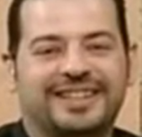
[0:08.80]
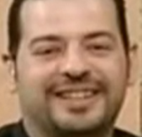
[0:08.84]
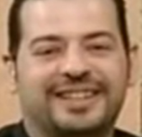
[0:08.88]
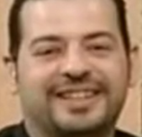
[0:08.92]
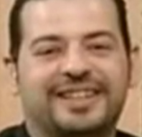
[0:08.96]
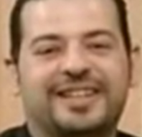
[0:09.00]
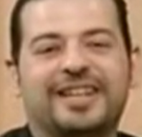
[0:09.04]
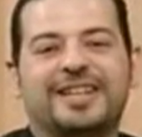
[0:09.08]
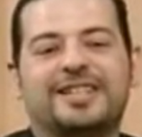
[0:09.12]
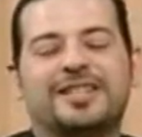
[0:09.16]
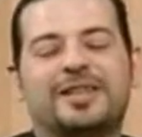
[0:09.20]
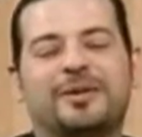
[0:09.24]

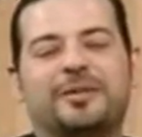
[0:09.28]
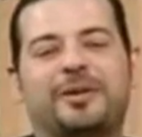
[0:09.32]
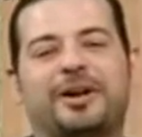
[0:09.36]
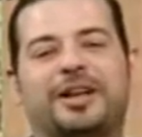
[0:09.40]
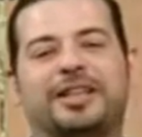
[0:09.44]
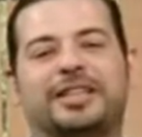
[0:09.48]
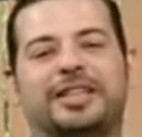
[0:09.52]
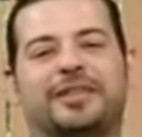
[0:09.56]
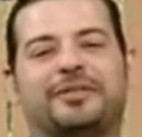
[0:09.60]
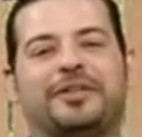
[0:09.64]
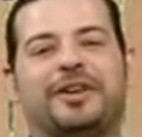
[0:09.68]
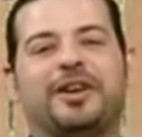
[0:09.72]
يا صباح
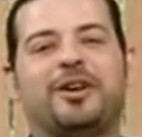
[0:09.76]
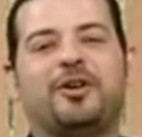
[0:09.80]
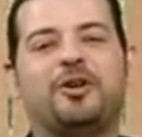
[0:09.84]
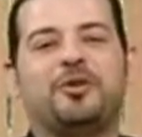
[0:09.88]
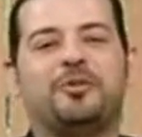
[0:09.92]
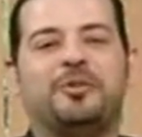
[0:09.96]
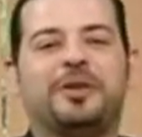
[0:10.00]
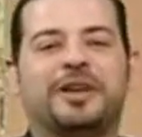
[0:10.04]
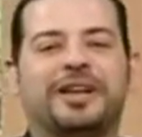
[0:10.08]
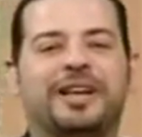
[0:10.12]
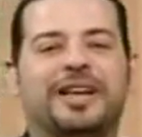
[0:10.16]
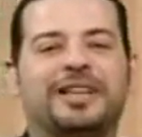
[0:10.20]
التفاؤل
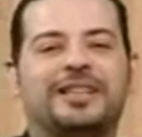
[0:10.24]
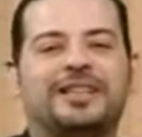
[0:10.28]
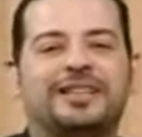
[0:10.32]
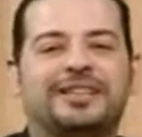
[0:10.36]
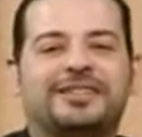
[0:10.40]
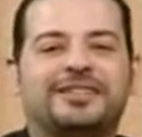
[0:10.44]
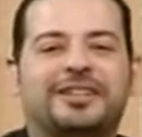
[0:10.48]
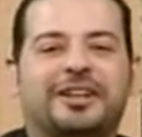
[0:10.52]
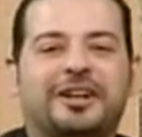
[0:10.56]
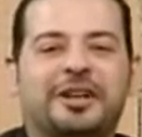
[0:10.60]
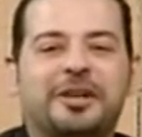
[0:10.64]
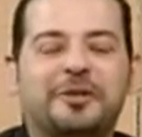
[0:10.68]
بنجدد
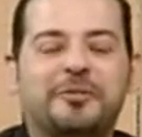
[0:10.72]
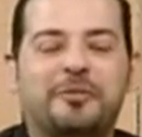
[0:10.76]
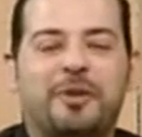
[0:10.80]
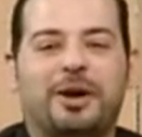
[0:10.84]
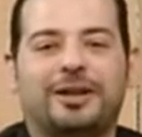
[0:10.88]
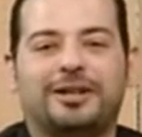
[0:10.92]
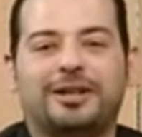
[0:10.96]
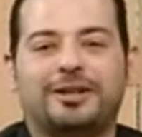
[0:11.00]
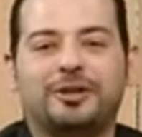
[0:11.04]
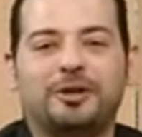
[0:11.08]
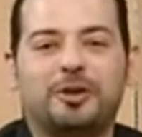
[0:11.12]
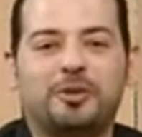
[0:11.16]
الترحيب
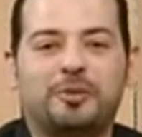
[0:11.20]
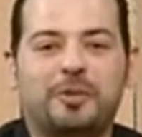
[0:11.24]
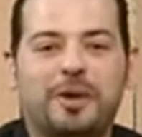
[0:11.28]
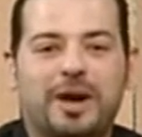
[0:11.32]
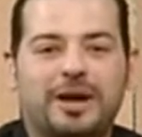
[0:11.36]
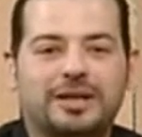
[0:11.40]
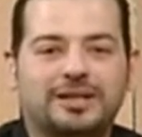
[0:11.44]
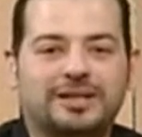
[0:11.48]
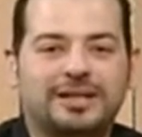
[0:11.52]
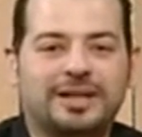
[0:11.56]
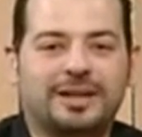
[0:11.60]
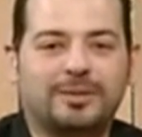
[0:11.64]
بحضراتكم
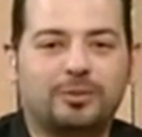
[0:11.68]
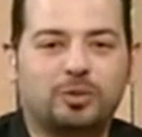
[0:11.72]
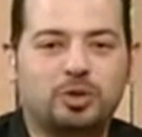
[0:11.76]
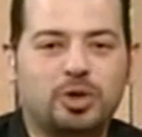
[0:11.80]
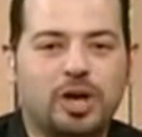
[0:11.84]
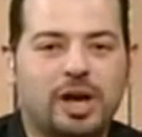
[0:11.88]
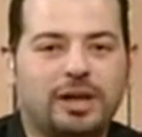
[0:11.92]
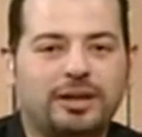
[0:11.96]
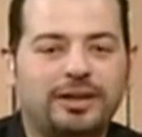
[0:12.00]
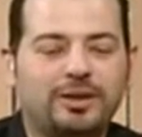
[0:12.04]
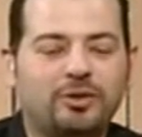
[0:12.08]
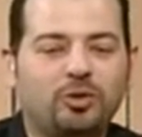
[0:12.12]
اعزائنا
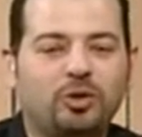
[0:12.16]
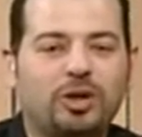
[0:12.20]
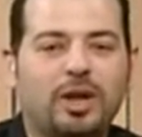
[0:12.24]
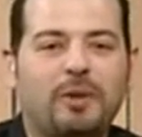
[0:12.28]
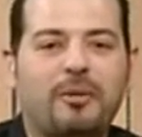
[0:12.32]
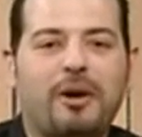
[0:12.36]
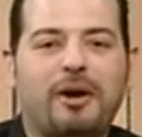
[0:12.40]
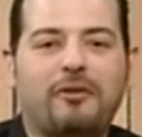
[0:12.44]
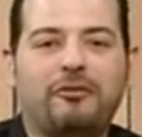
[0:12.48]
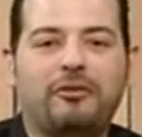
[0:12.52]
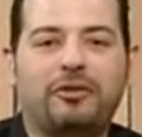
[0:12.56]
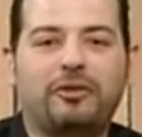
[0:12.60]
المشاهدين
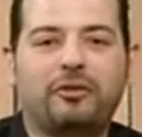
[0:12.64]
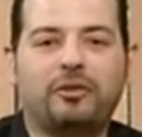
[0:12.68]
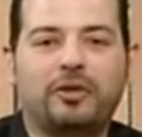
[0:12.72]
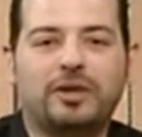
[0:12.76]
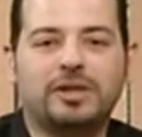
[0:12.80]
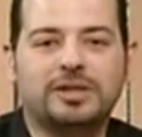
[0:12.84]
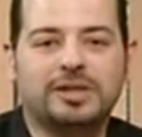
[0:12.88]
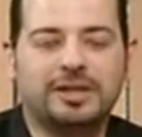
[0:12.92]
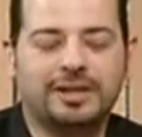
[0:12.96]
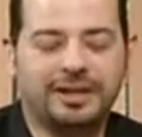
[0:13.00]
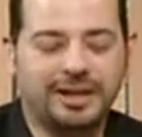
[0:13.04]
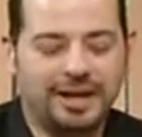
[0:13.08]
وطبعا في
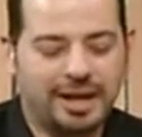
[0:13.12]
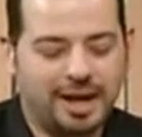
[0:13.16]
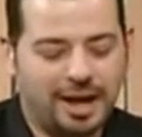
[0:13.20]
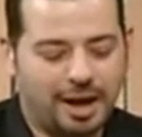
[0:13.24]
الفاصل